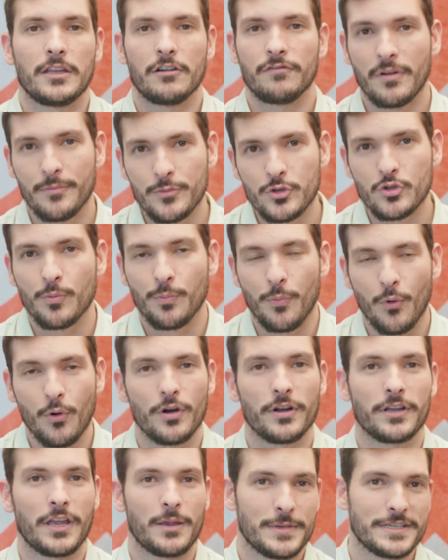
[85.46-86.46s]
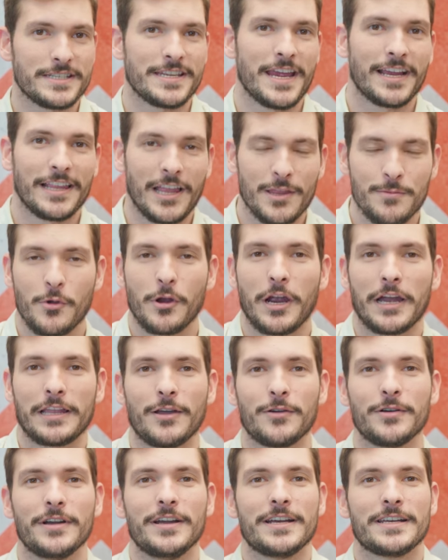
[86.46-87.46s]
Então vamos supor, quem me segue lá no meu
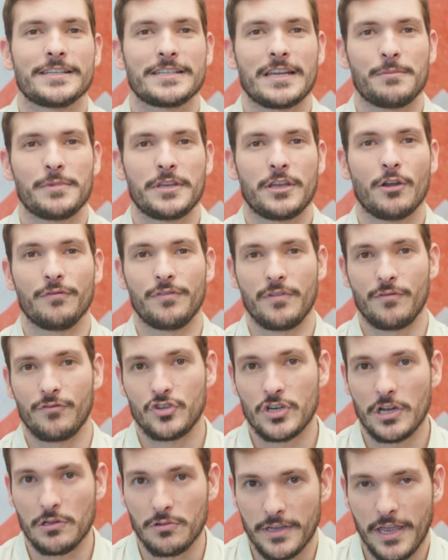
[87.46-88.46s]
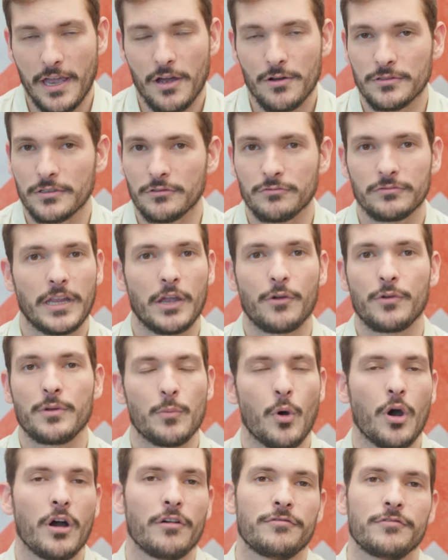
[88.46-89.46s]
canal sabe que eu vivo de aluguel, não tenho
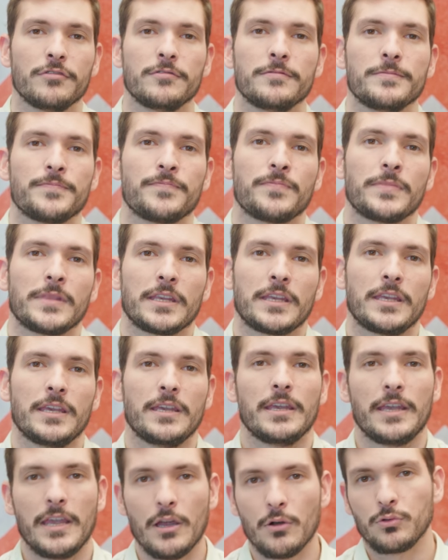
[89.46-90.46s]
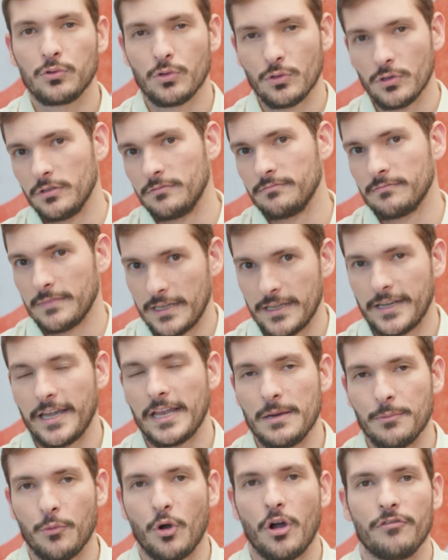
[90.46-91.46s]
imóvel, que eu tô lá
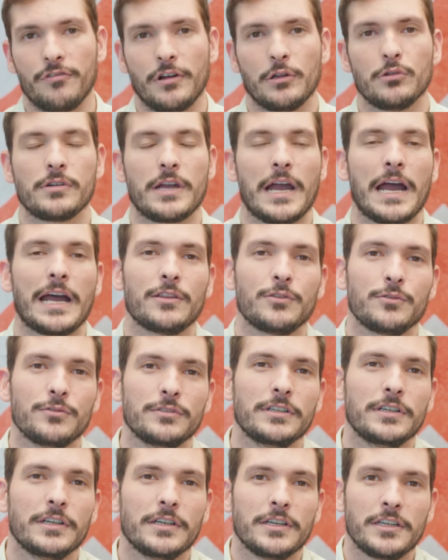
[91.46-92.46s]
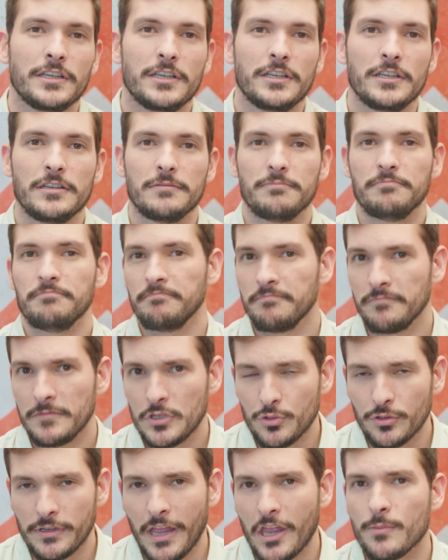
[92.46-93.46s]
naquele imóvel alugado e
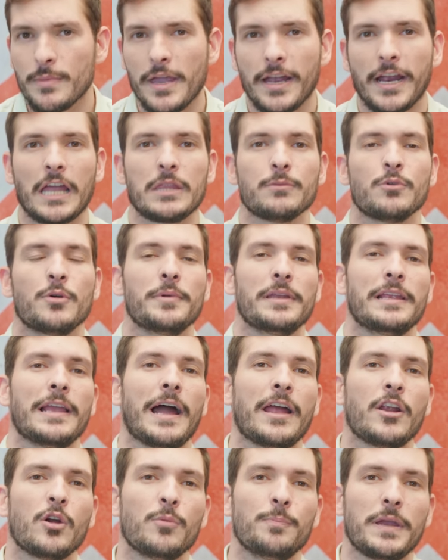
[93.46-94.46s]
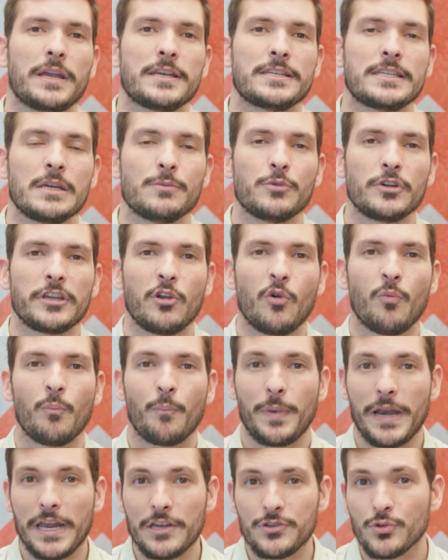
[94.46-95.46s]
Estudando o mercado imobiliário, eu percebo que o
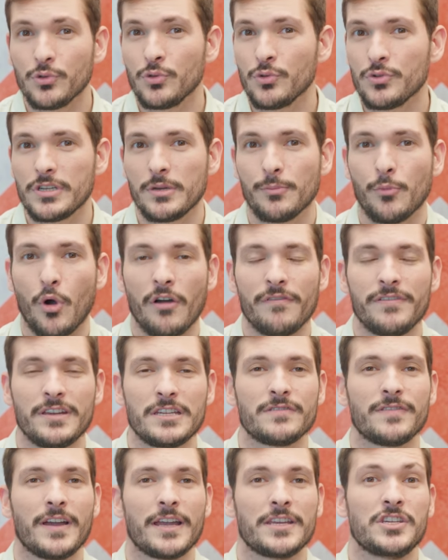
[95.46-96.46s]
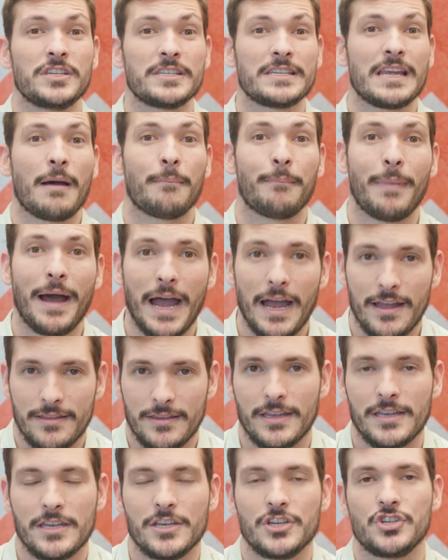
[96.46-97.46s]
preço dos imóveis vai desabar
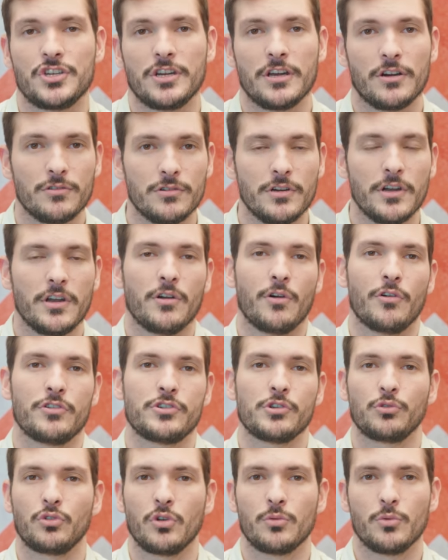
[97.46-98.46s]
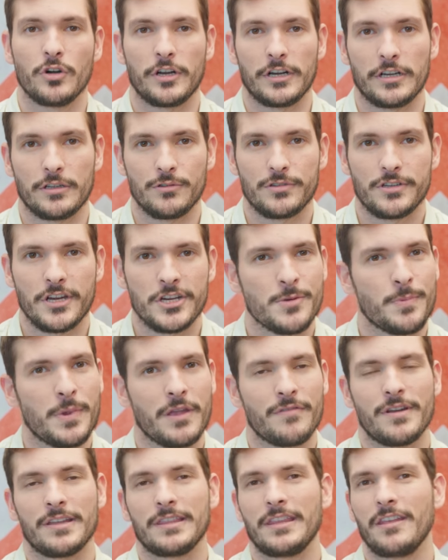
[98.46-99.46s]
na região onde eu estou morando. Seja
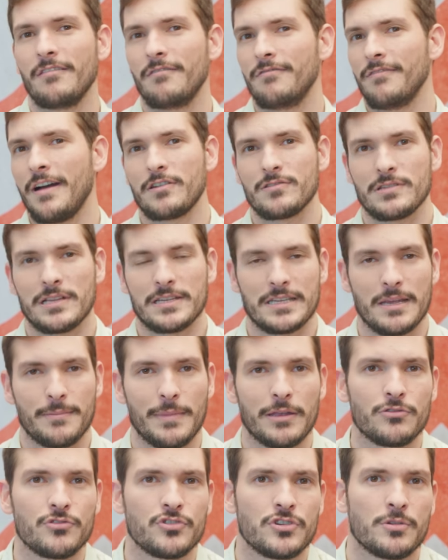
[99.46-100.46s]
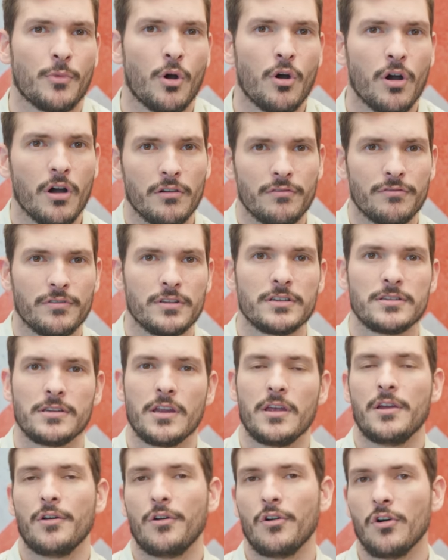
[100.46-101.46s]
porque vai ter vários lançamentos de imóveis,
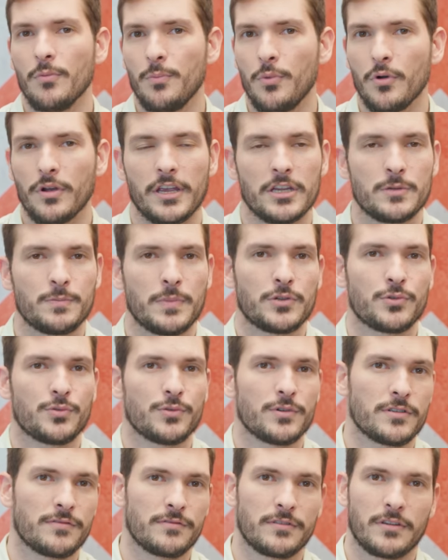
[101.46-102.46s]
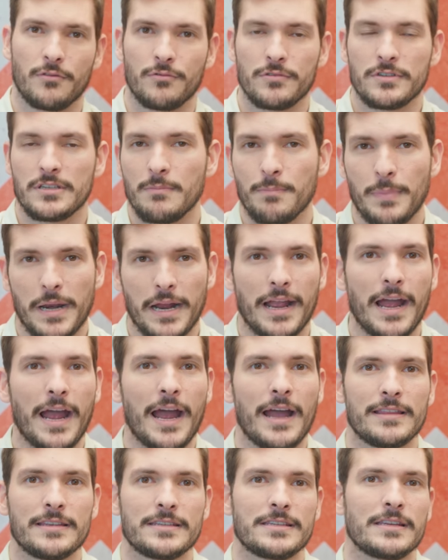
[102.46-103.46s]
ou porque as pessoas estão
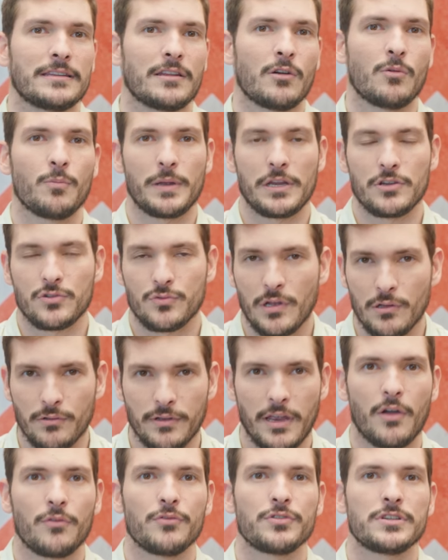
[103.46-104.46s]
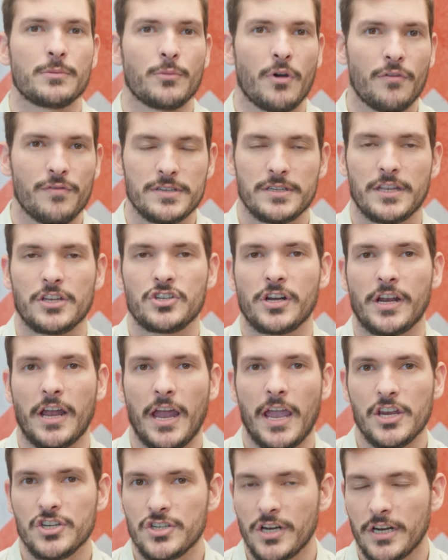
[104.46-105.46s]
desempregadas, então o preço do aluguel dos imóveis tende a
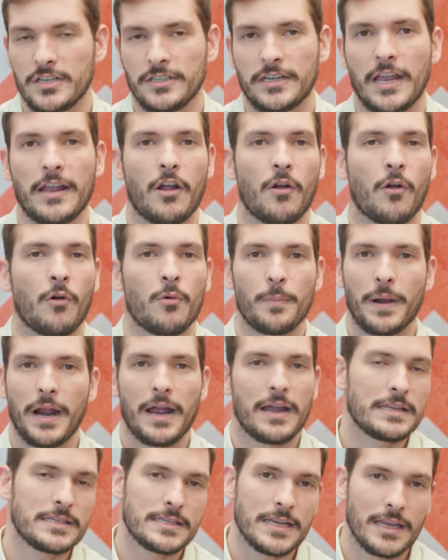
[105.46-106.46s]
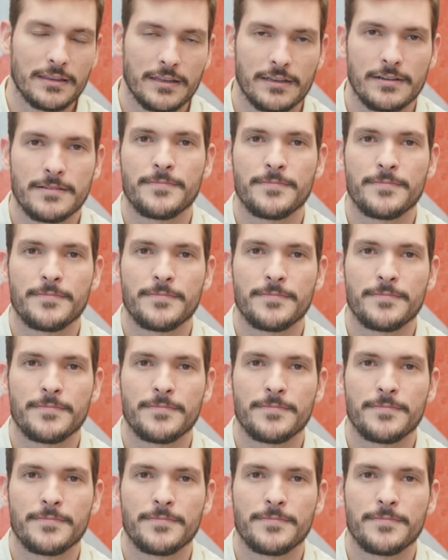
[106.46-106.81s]
cair, já que ninguém quer comprar, etc.